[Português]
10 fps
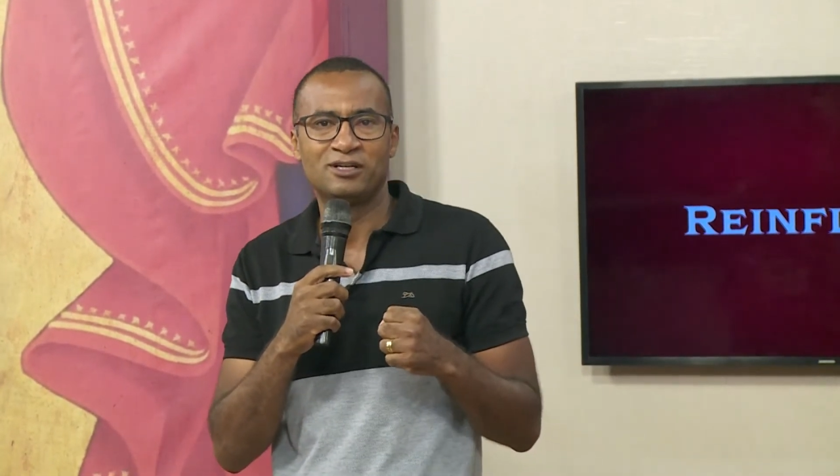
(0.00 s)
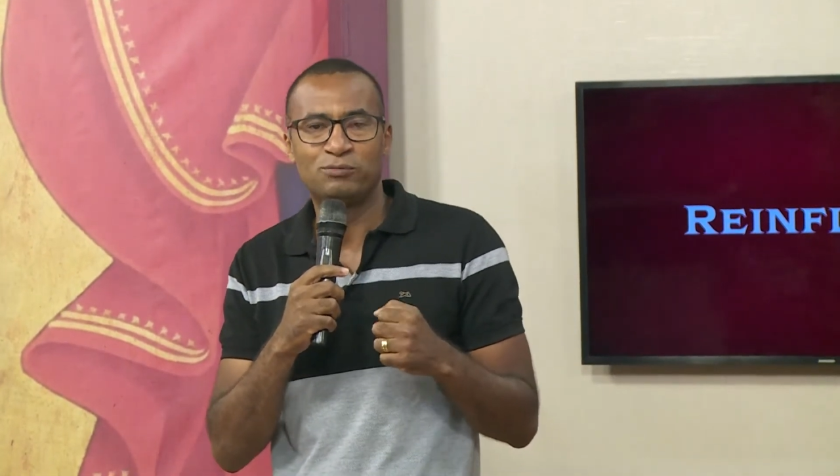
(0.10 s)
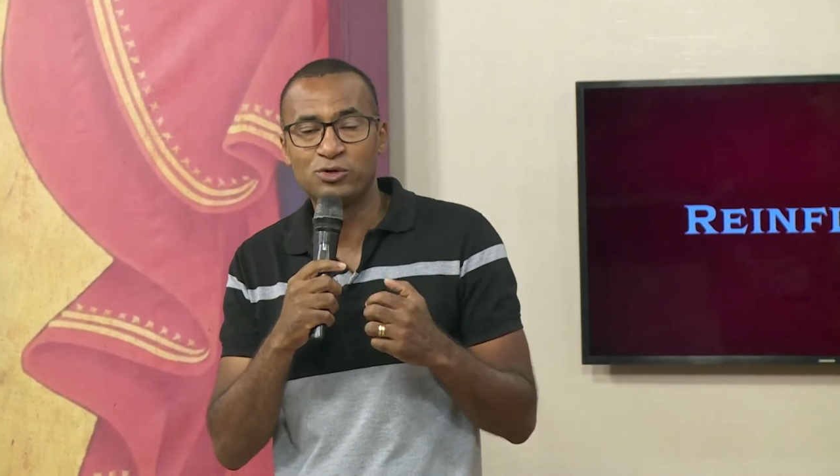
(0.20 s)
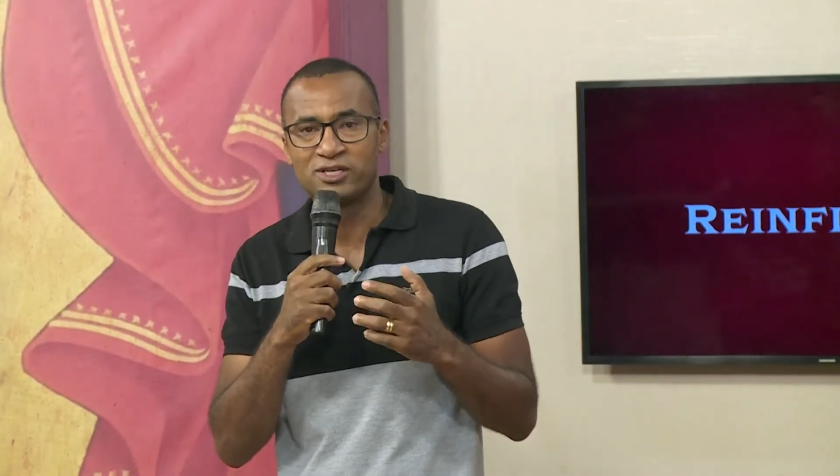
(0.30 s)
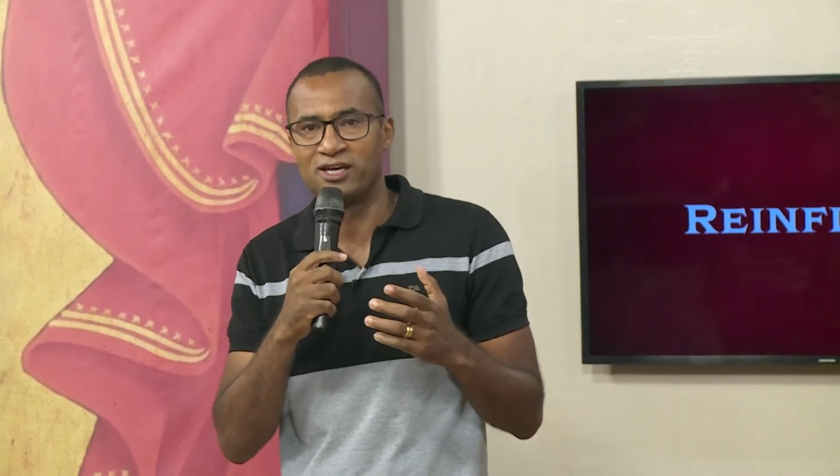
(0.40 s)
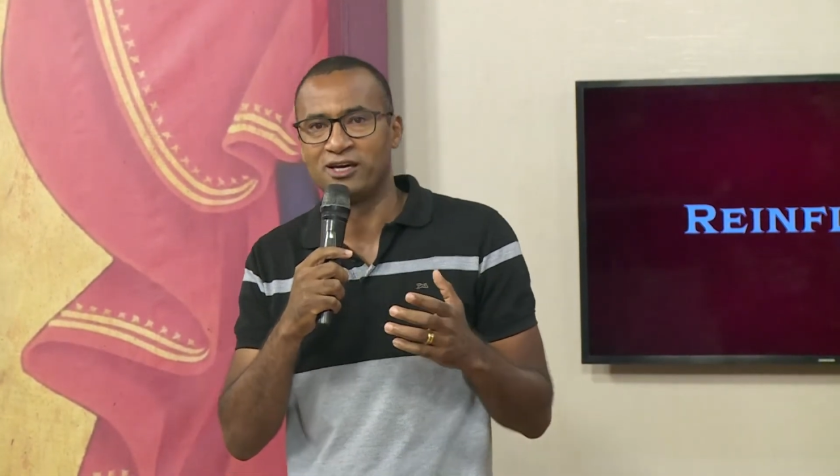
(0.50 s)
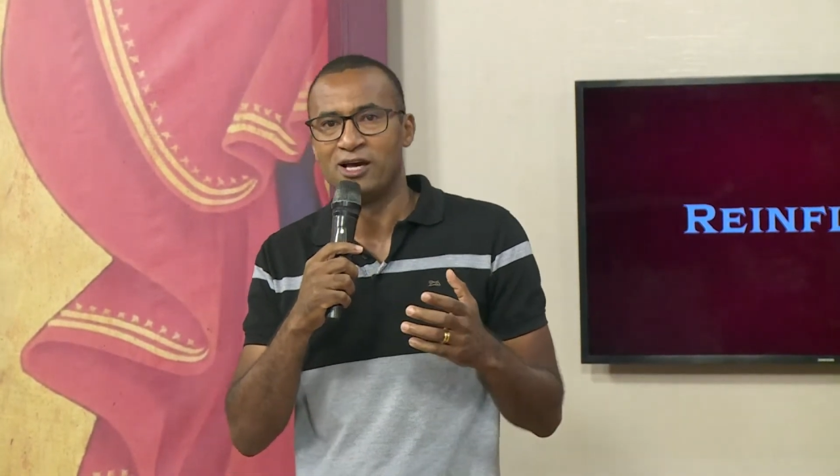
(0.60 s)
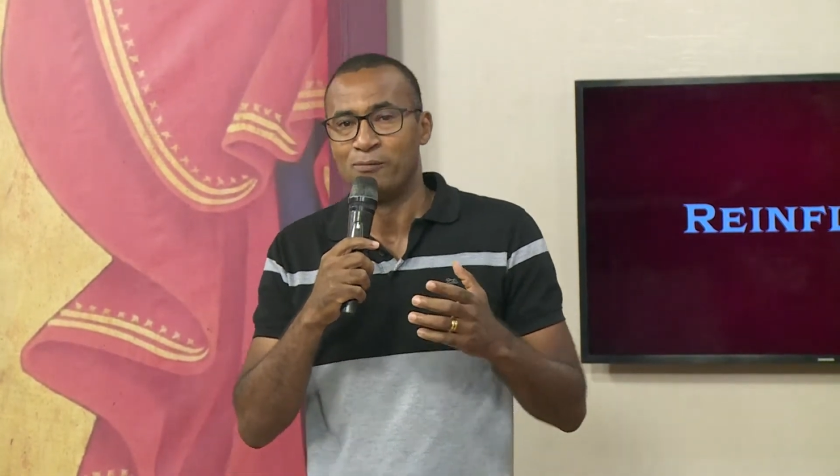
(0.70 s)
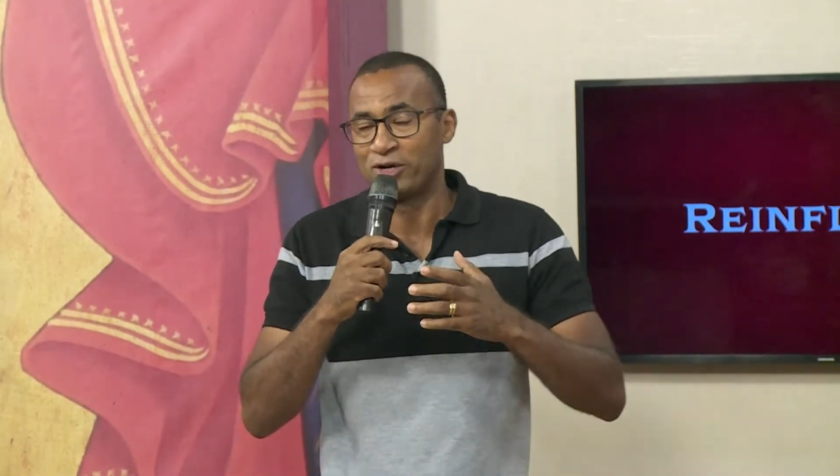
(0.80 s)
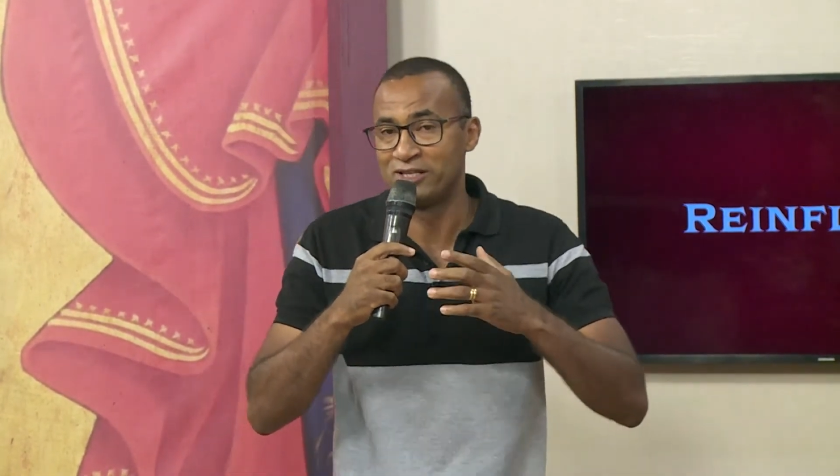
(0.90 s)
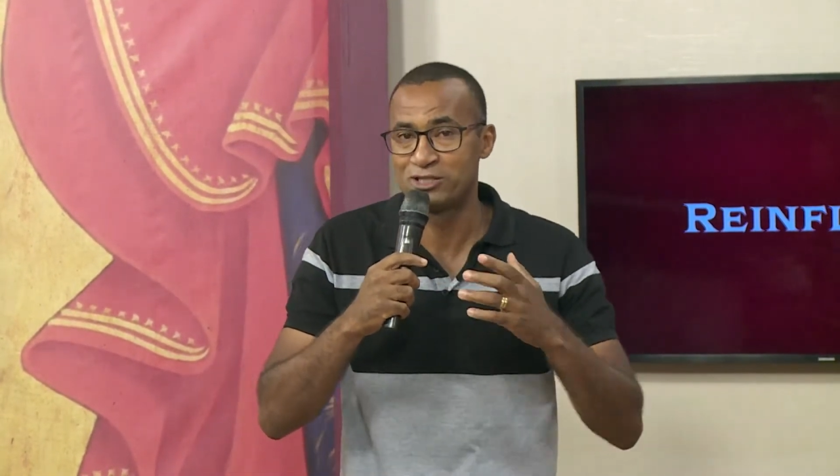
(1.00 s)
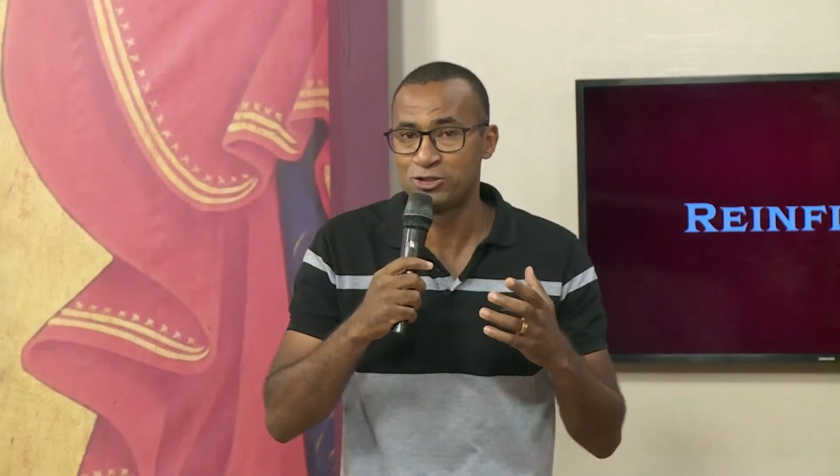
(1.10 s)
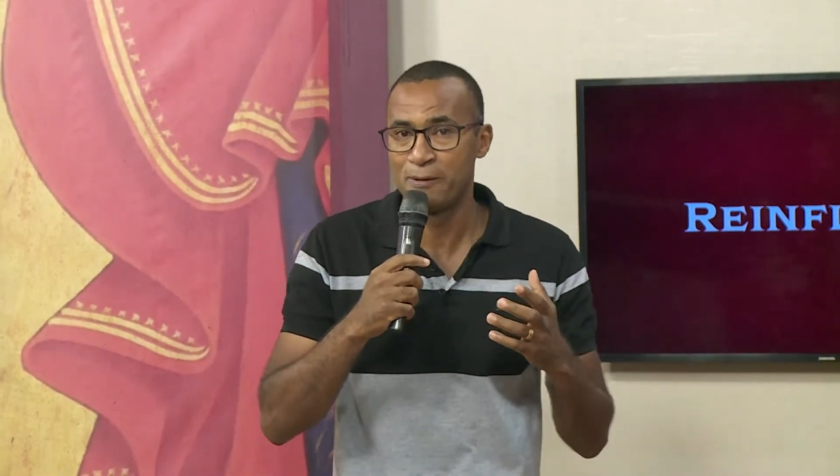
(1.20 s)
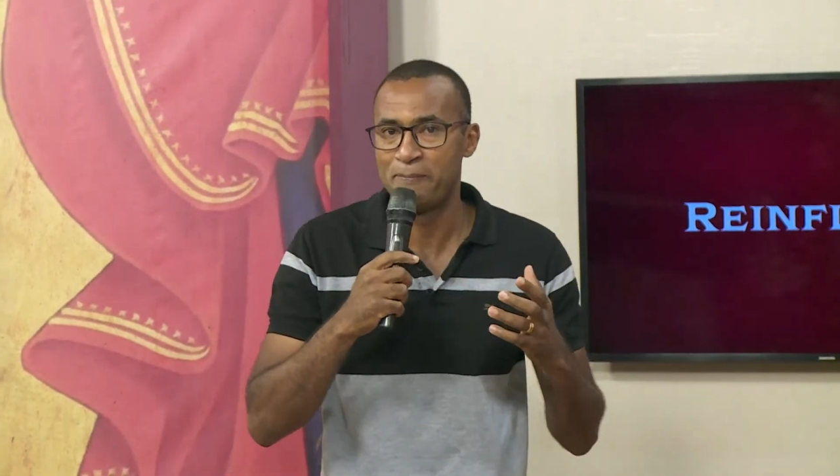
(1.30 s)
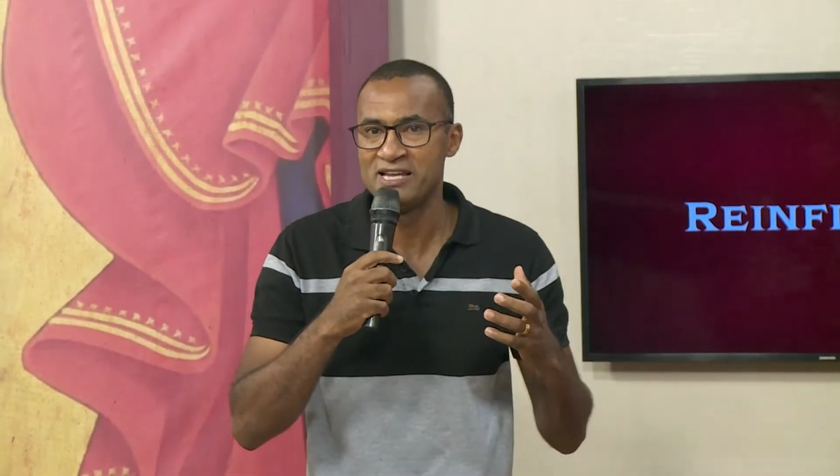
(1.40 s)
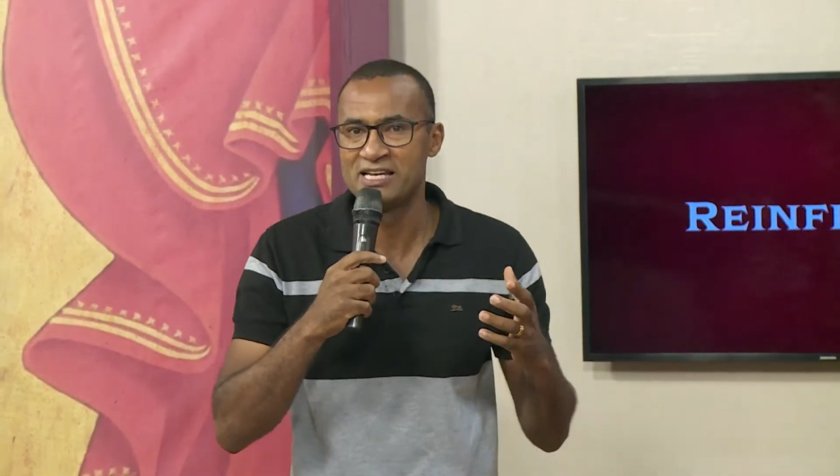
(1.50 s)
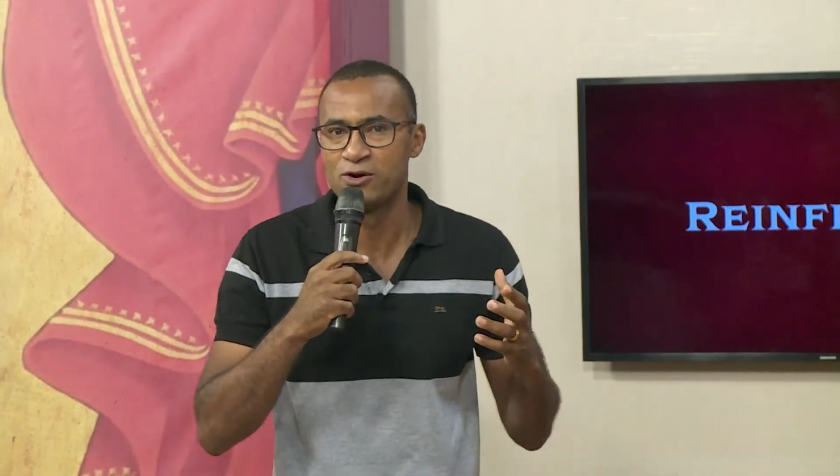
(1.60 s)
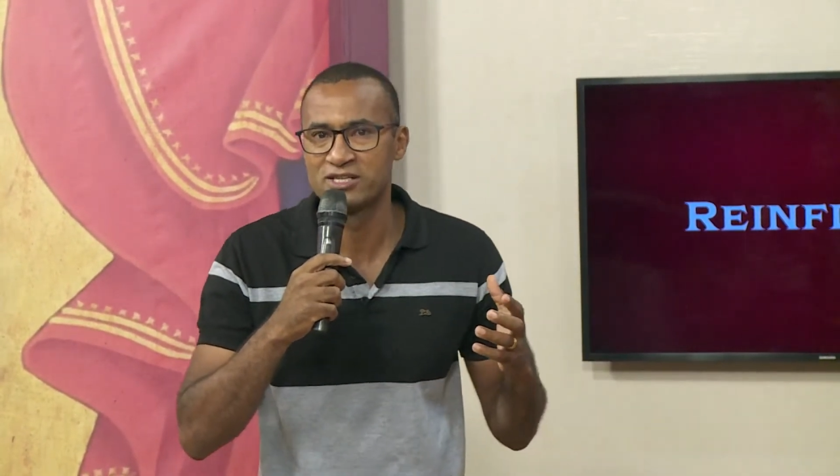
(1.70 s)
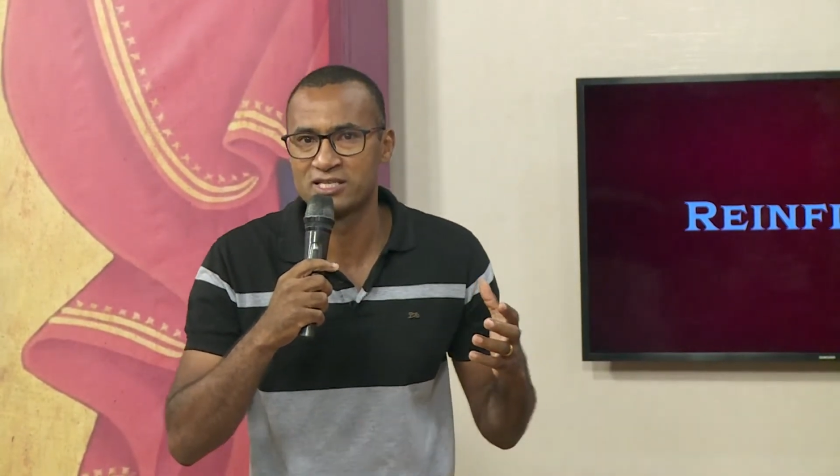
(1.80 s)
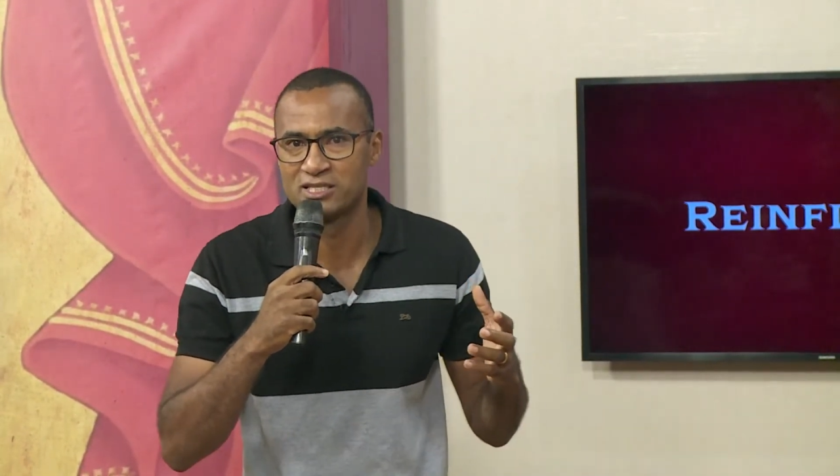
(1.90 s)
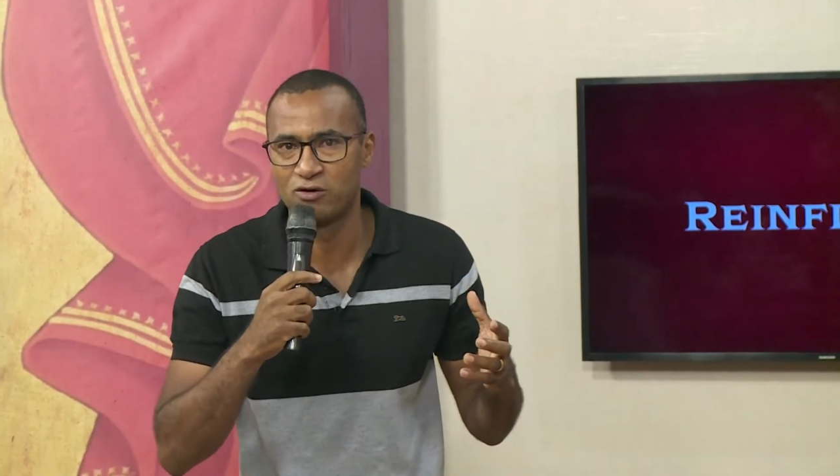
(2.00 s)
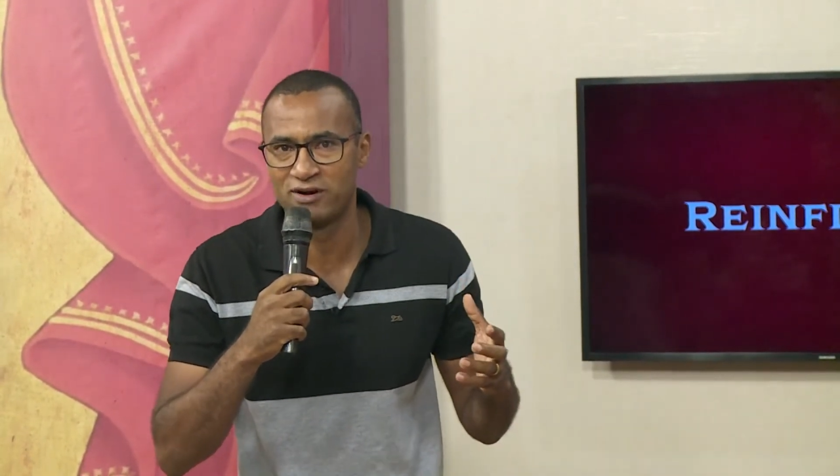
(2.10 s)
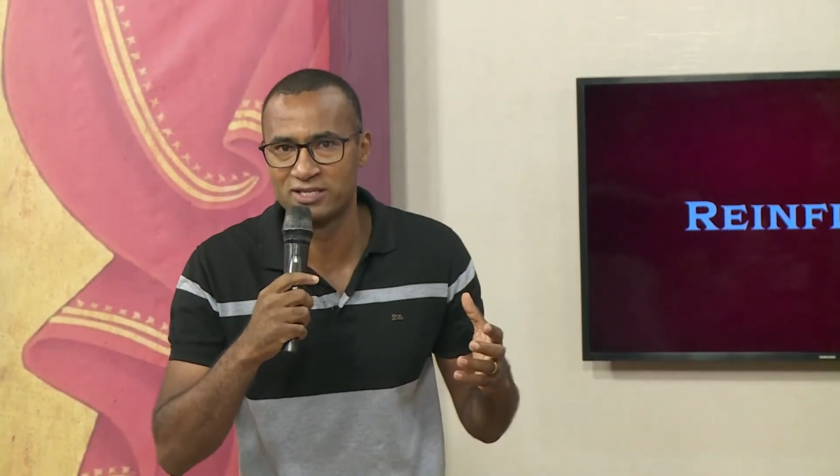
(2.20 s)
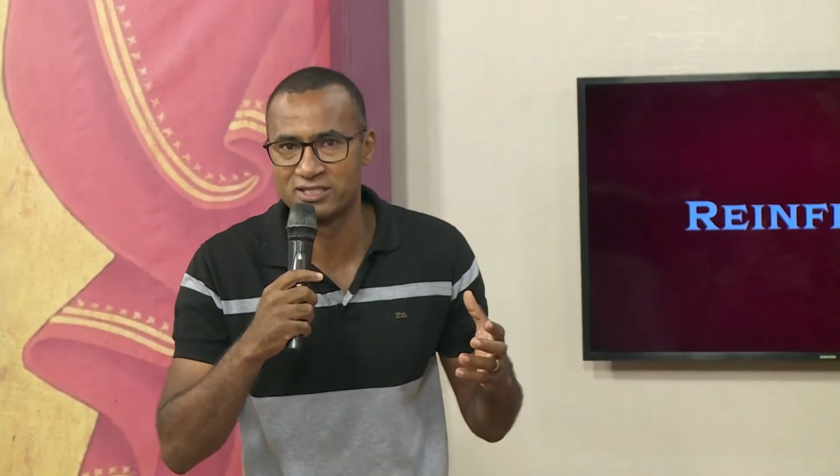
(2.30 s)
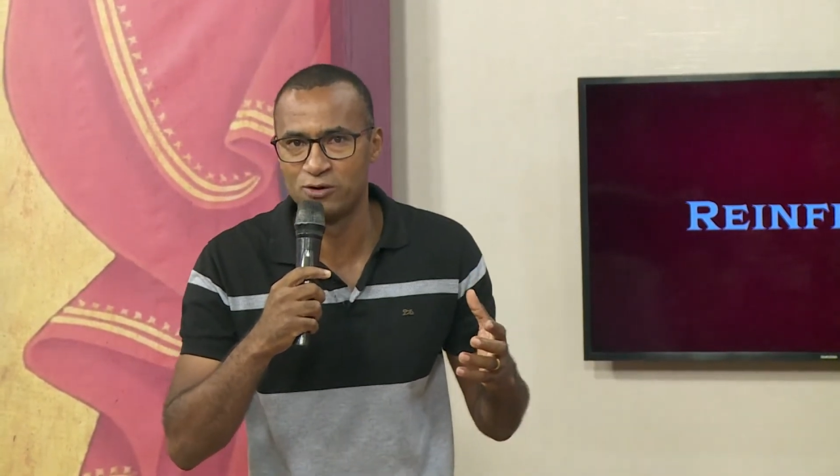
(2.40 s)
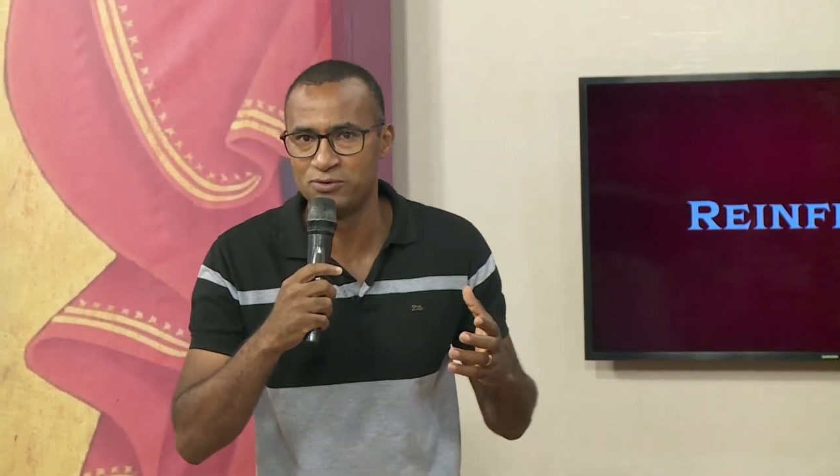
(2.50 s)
Por quê? Porque disso depende a nossa salvação,